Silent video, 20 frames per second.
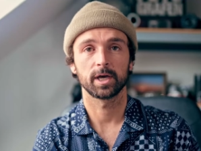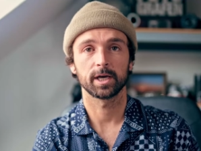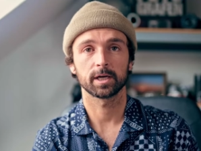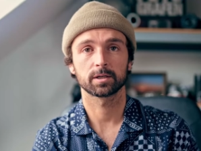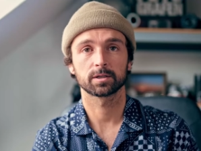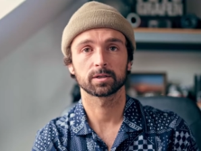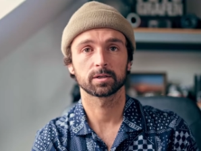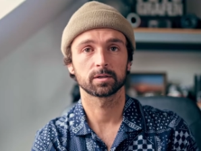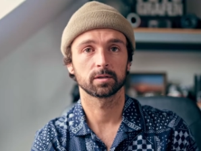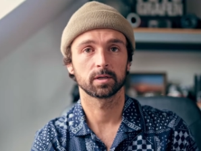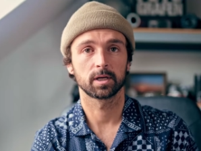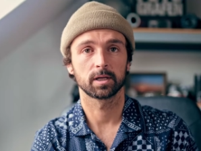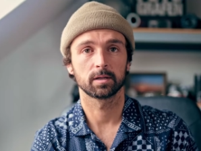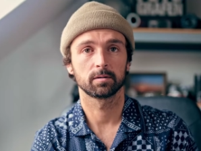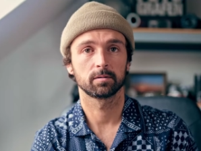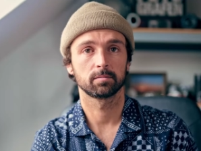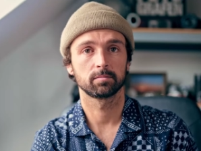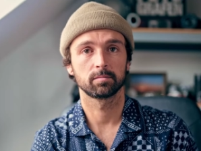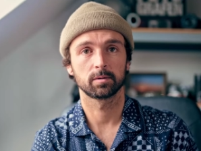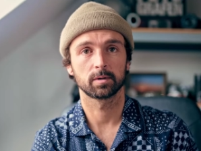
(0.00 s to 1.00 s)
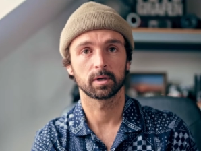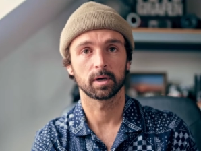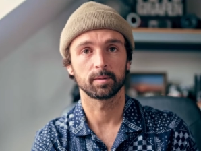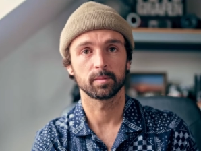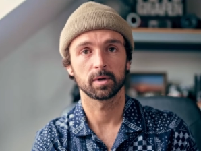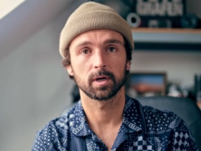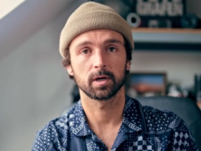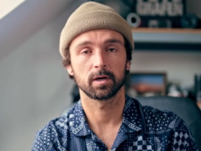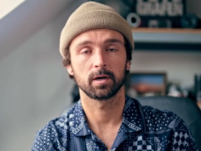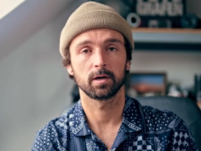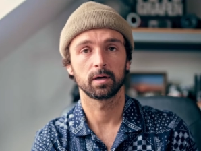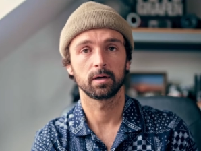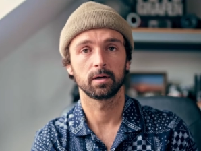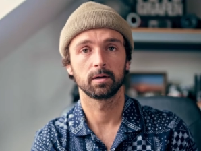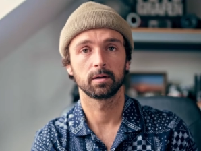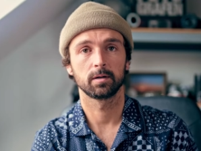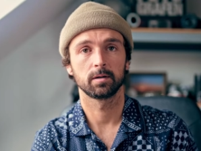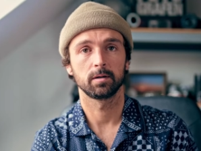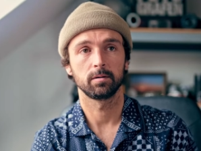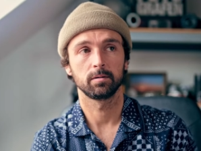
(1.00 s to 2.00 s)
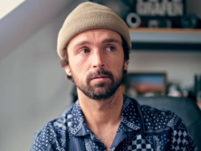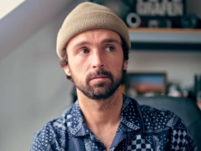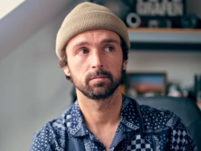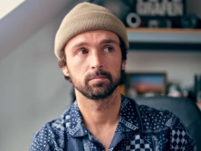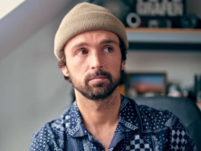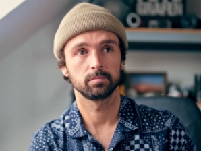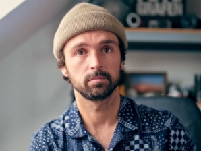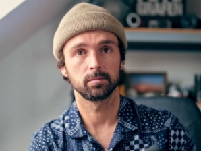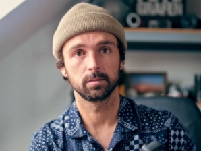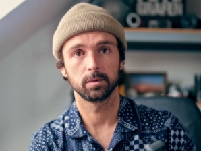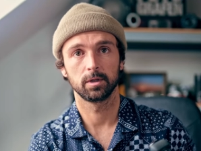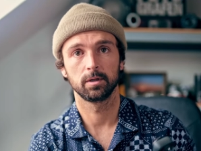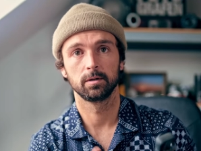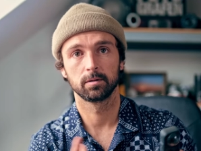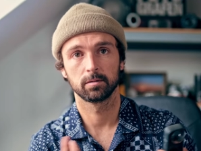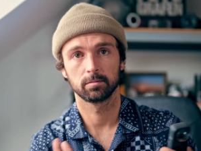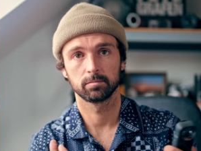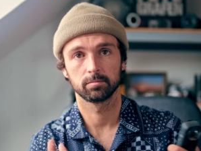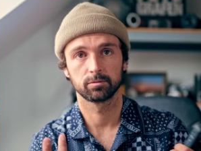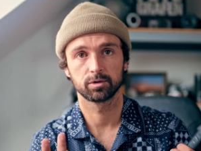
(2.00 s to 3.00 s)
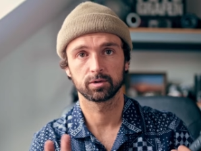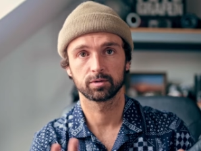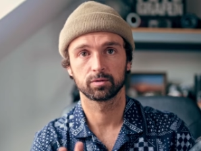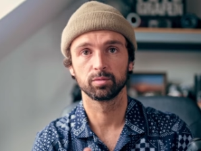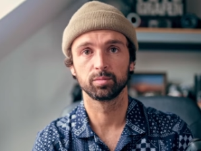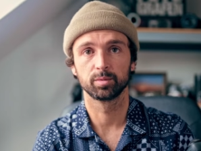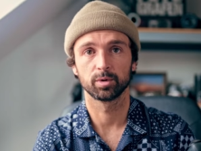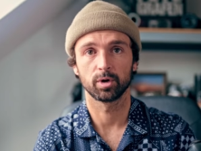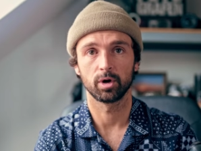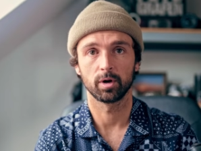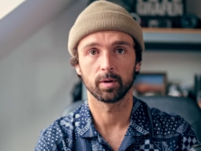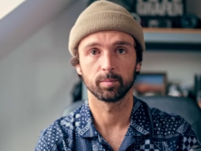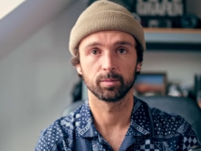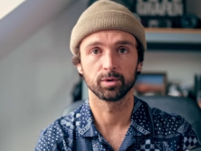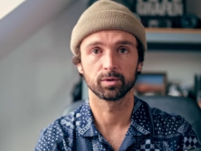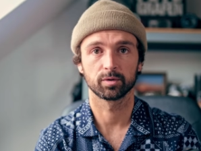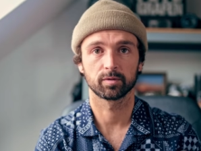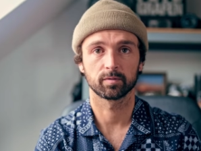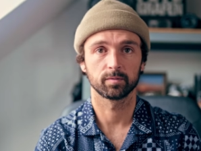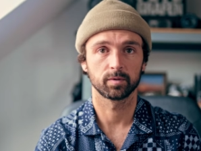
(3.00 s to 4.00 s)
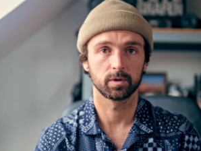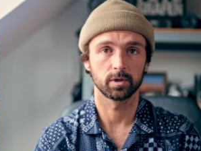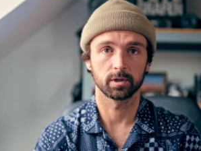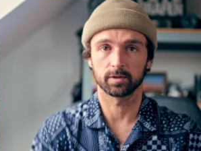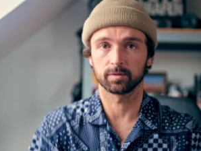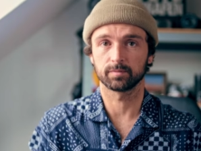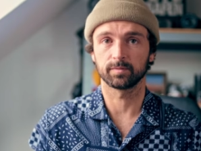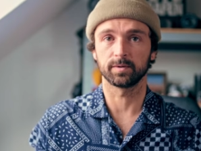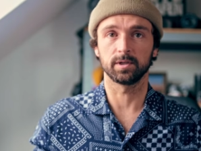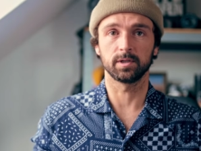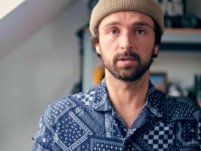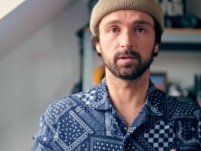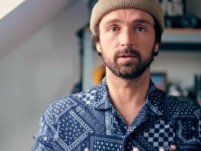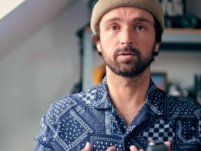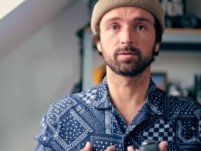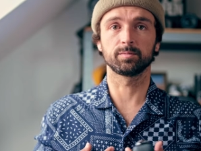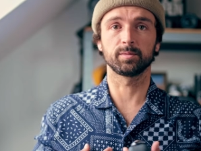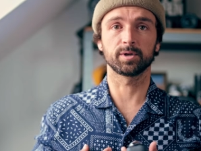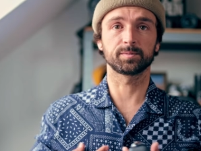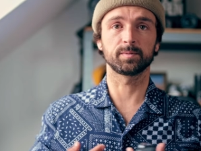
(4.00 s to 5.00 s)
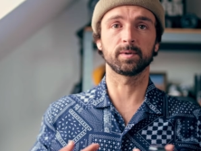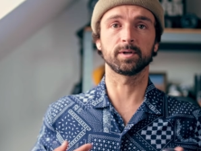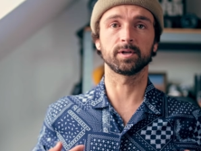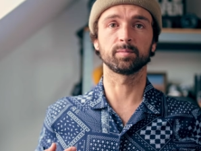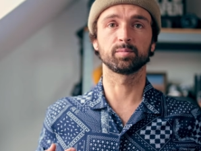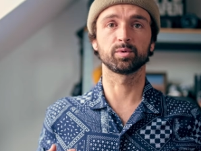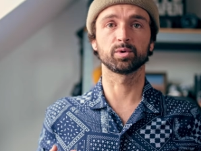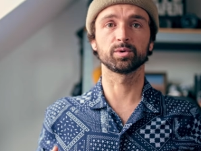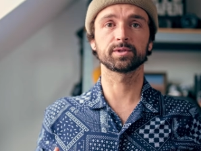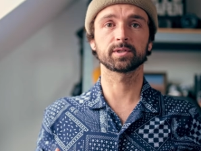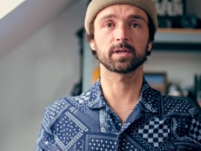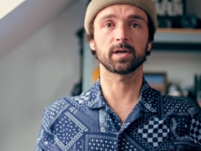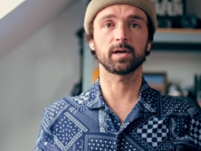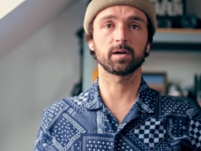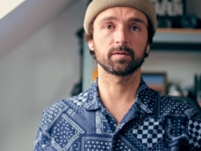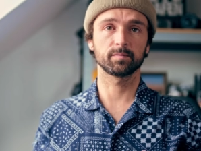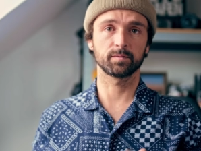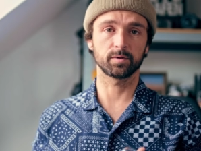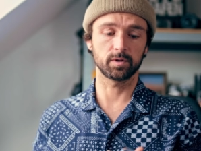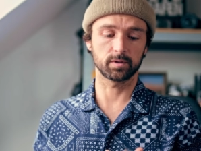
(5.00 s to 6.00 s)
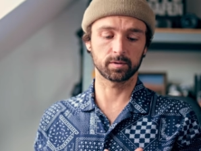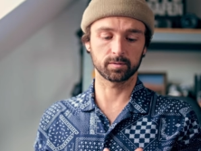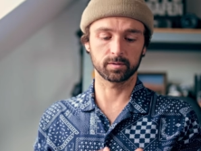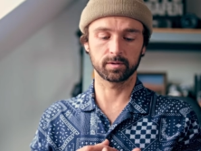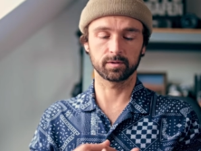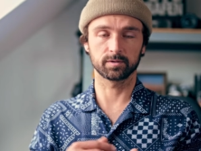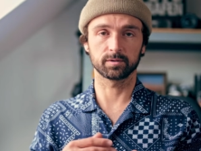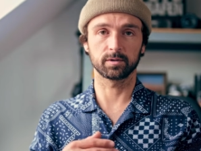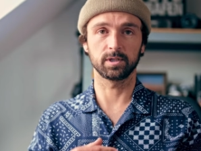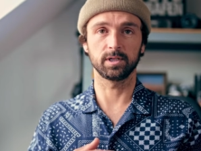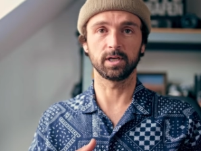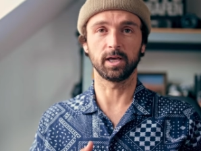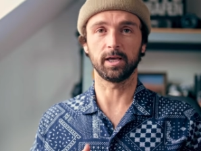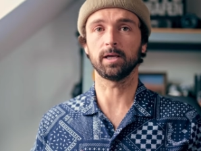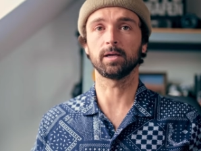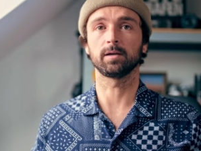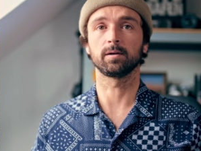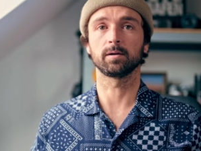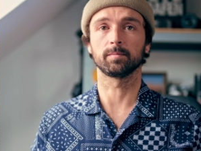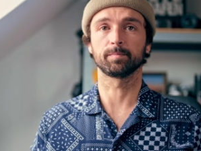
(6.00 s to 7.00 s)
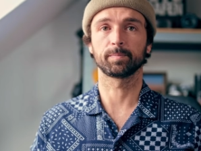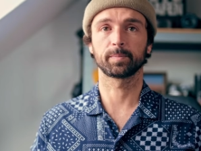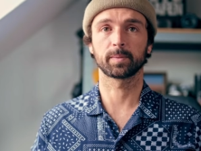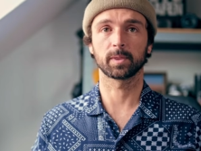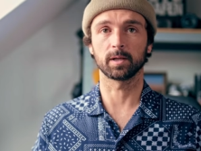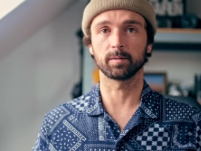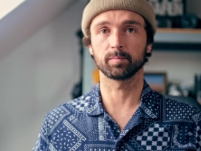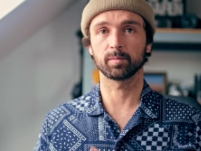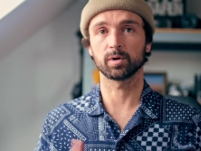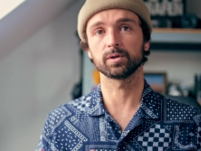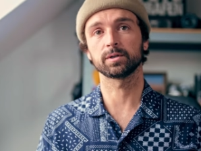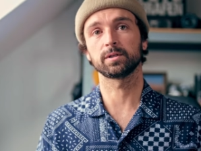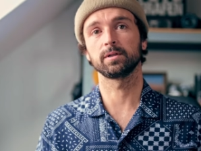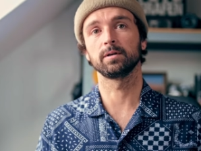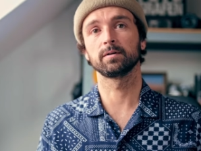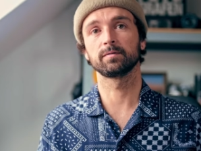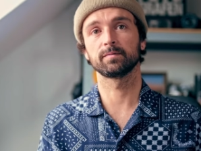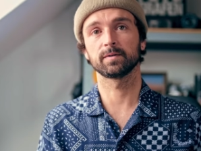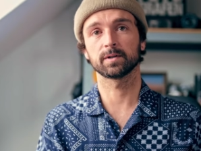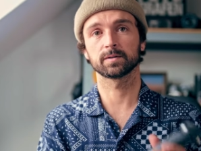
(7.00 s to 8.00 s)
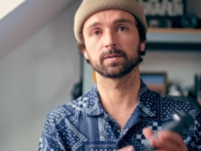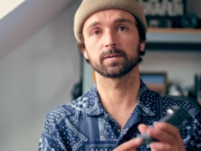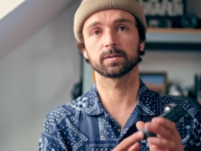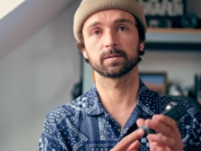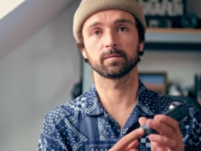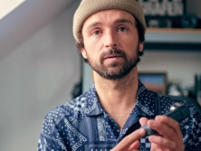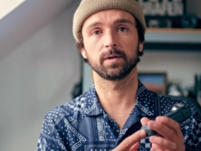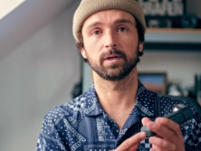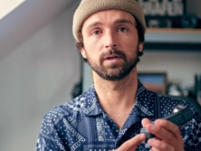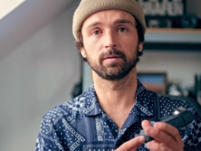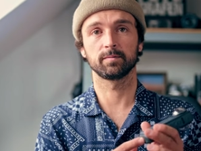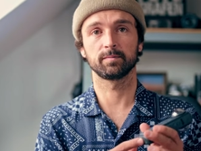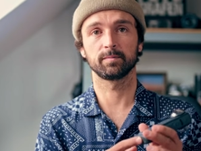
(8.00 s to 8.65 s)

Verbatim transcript: Action-Kamera äh, Zubehör benutzen wollt. Also wenn ihr die zum Beispiel an der Brust tragen wollt und die soll hier hängen, dann braucht ihr irgendwas, äh,